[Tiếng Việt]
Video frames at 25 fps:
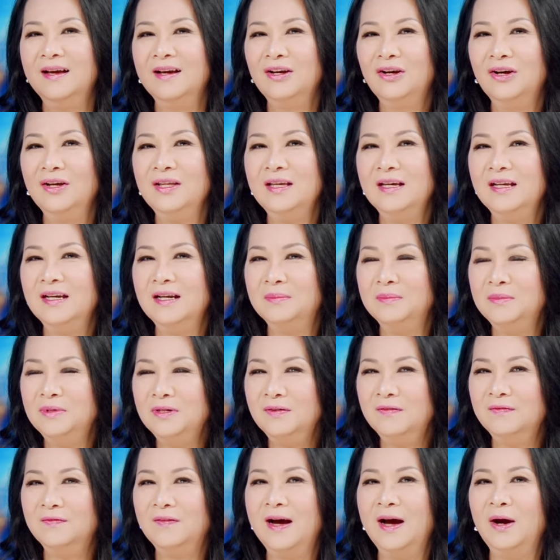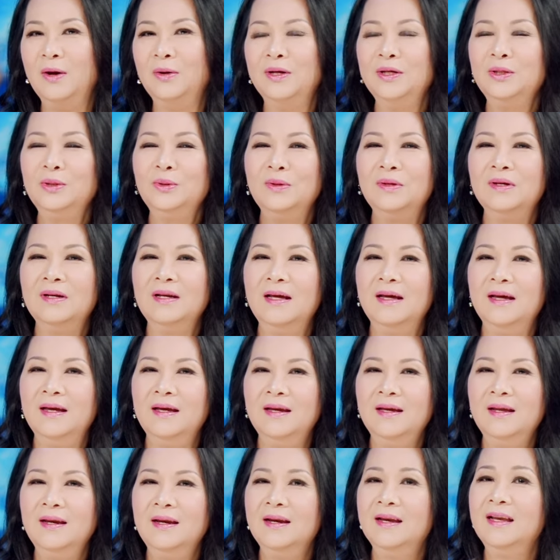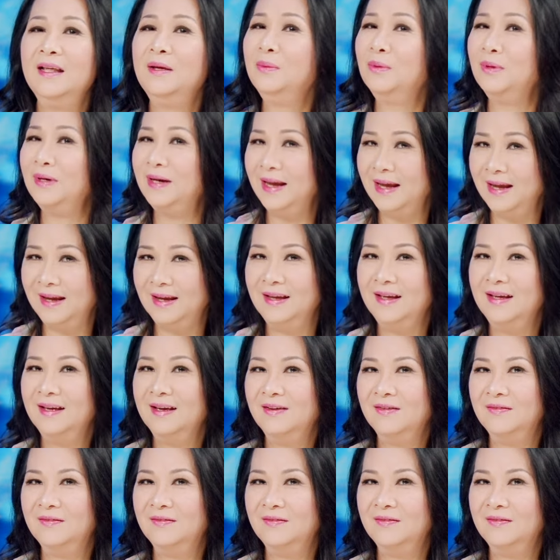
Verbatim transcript: coi như là bước vào cái tuần lễ Labor Day yeah.